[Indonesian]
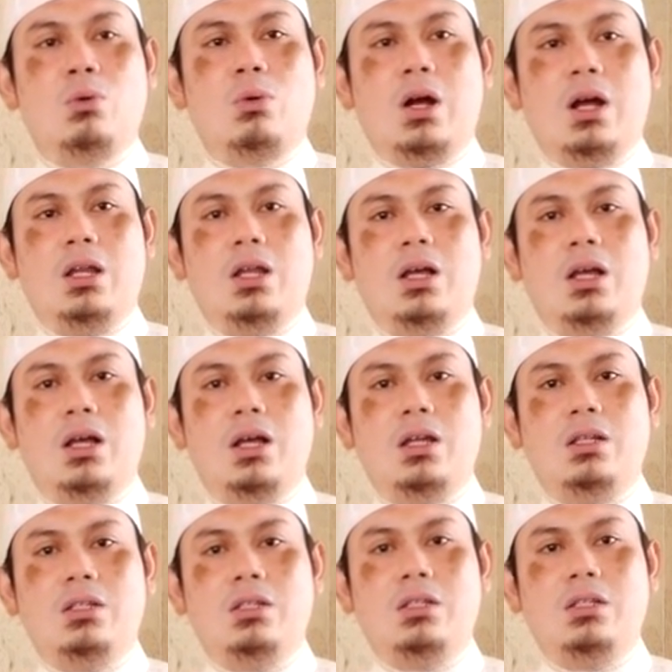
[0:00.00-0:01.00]
wa ala
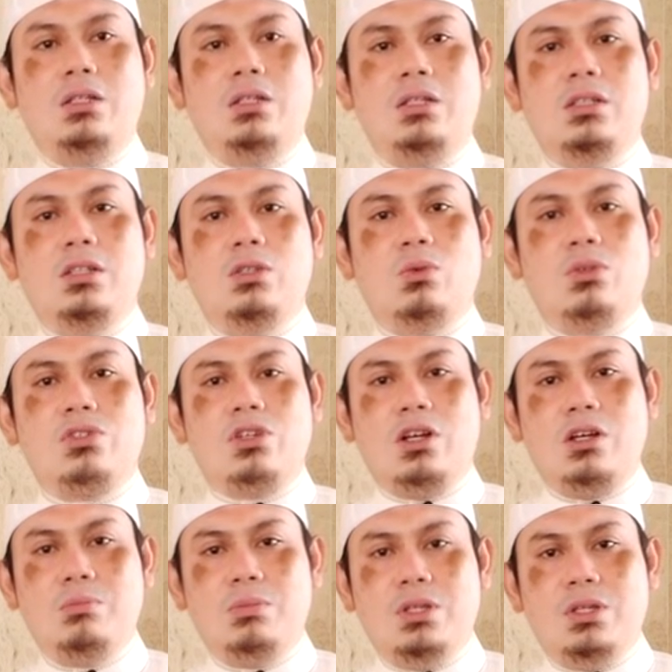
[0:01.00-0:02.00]
alihi wa
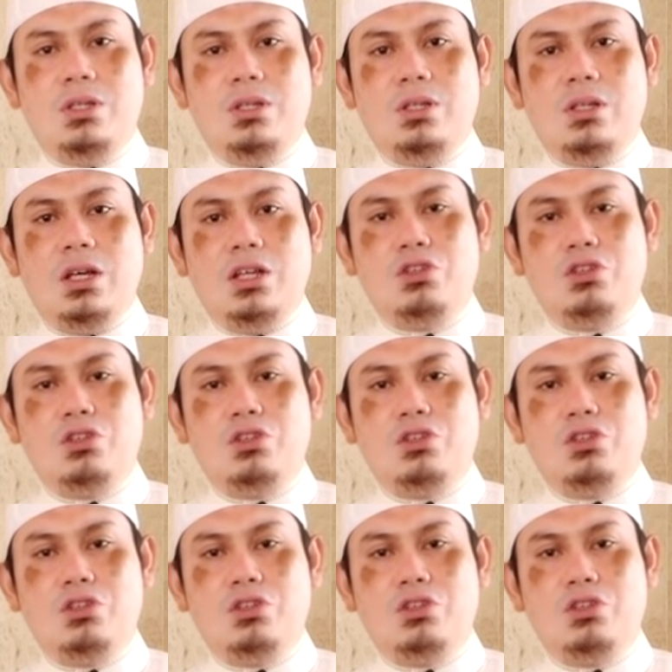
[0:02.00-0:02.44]
sahbihi